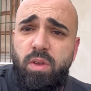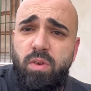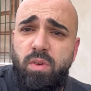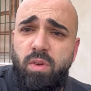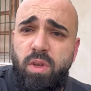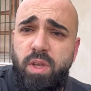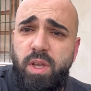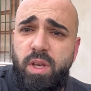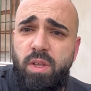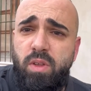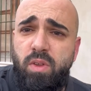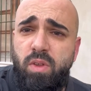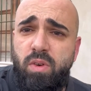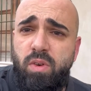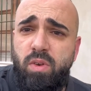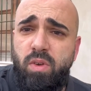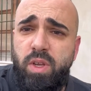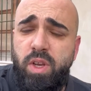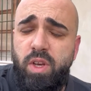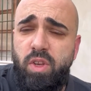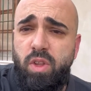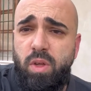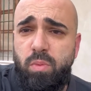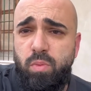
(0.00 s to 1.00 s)
no he querido, no he
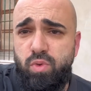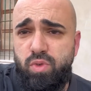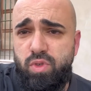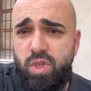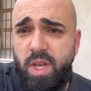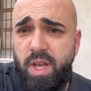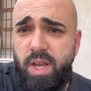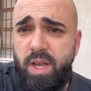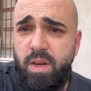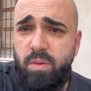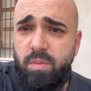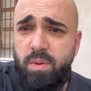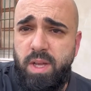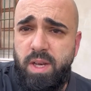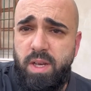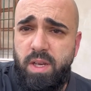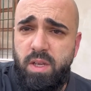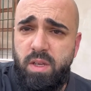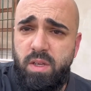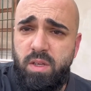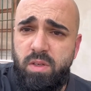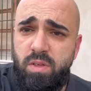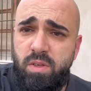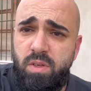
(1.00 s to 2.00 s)
querido abusar,
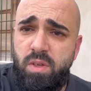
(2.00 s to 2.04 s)
¿vale?